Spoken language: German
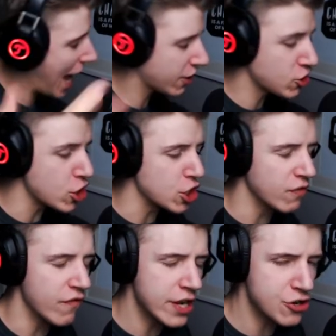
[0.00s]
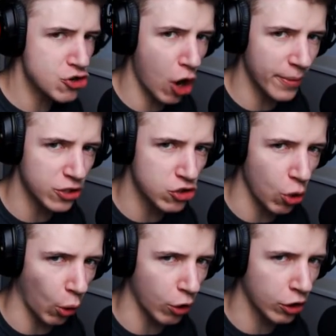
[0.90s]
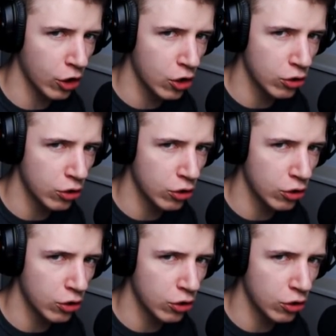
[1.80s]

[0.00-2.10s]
herzlich willkommen zurück